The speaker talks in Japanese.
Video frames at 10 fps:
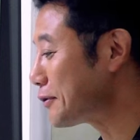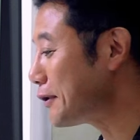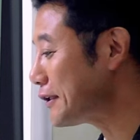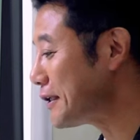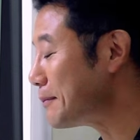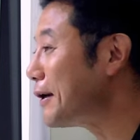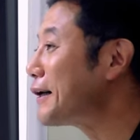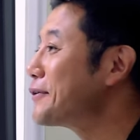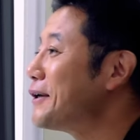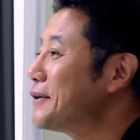はいえ周
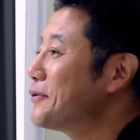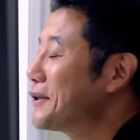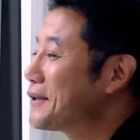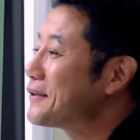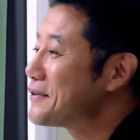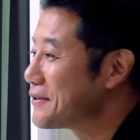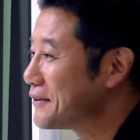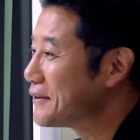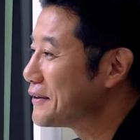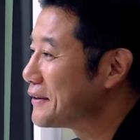りの反応はいかがでした
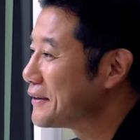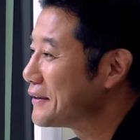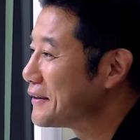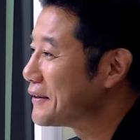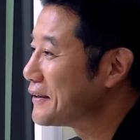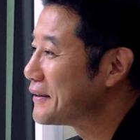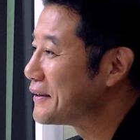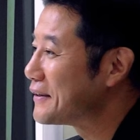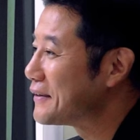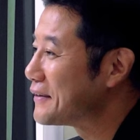
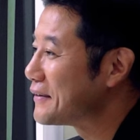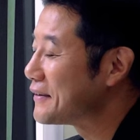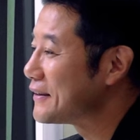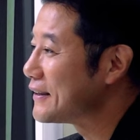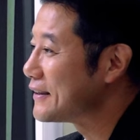周りというか